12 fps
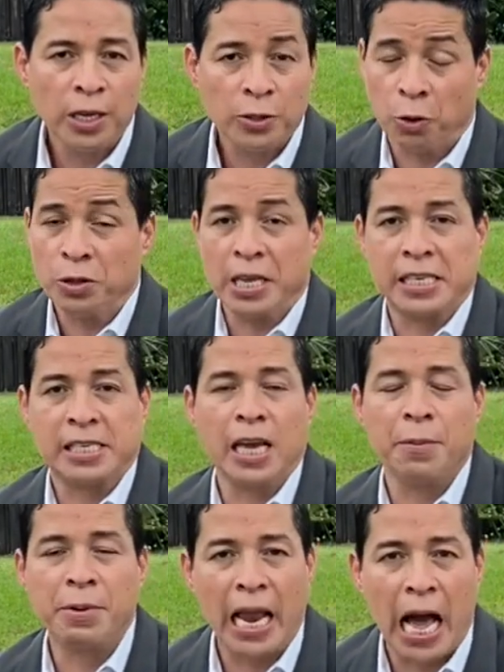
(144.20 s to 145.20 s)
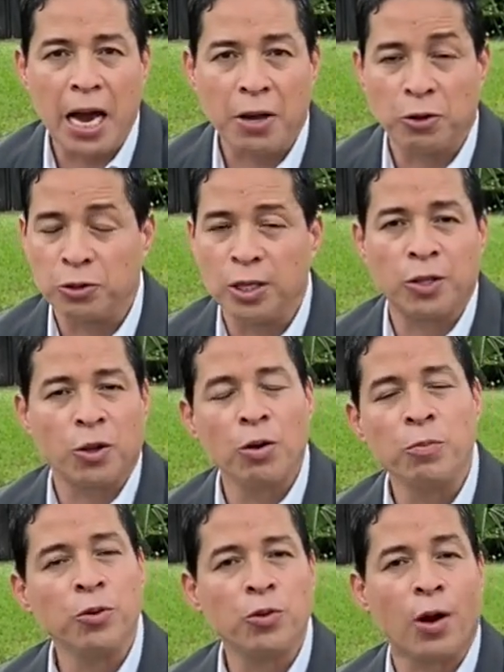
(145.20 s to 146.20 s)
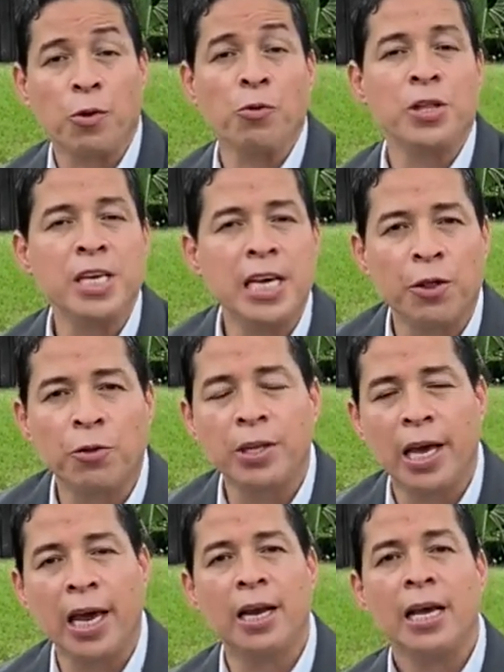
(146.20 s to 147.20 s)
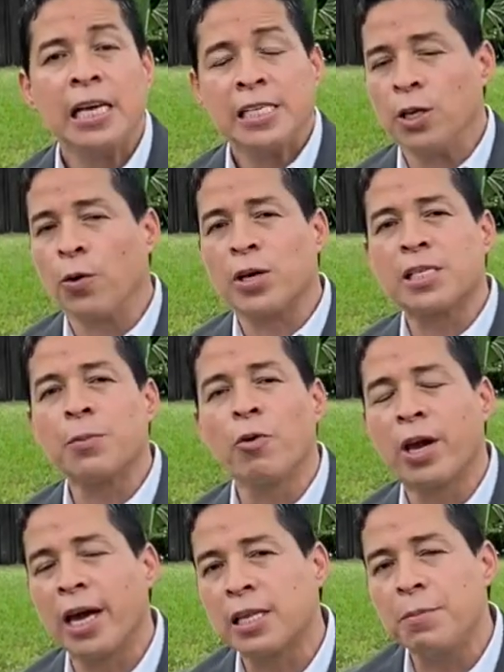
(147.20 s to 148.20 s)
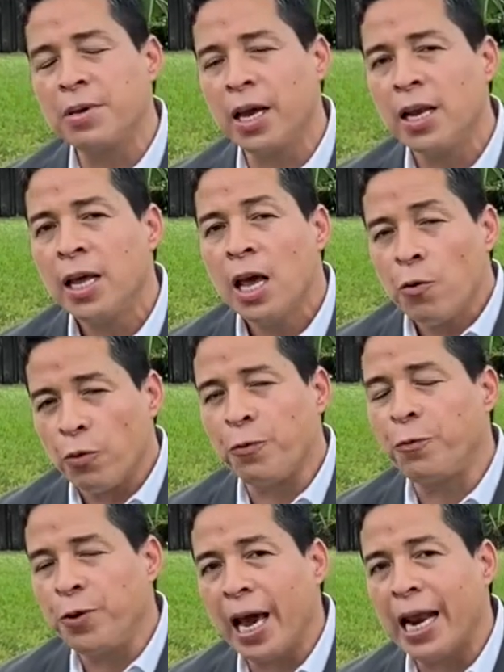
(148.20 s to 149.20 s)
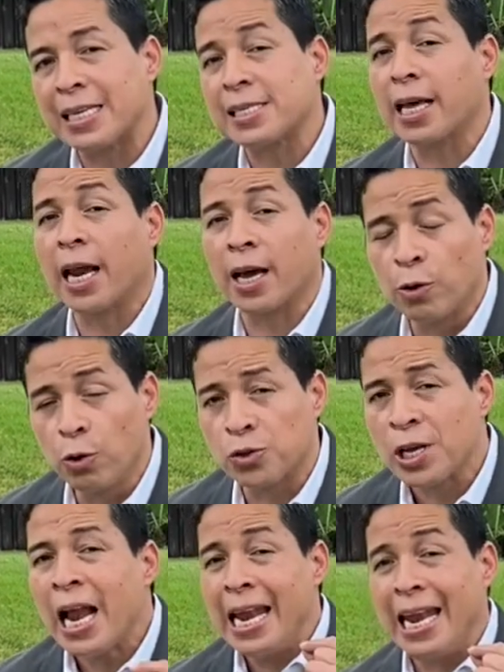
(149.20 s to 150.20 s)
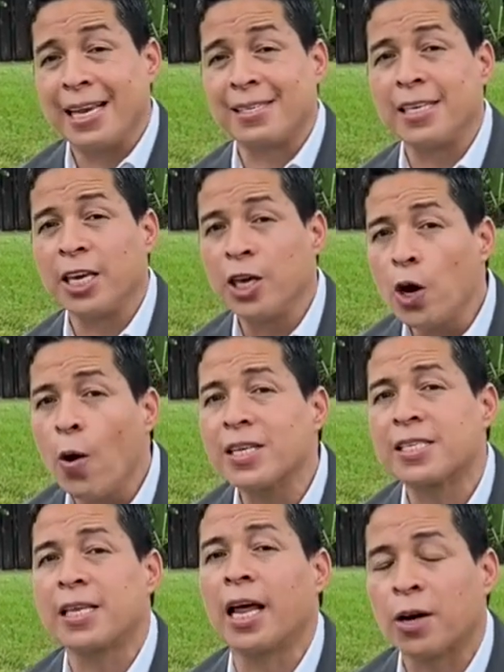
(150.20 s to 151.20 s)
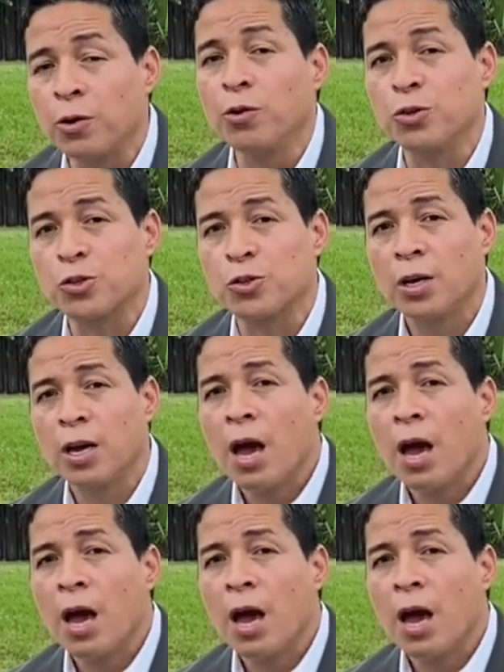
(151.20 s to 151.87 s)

donde hacía milagros, donde todo el mundo acudía donde él, sino que esta mujer también fue fiel hasta la cruz, le siguió hasta la cruz.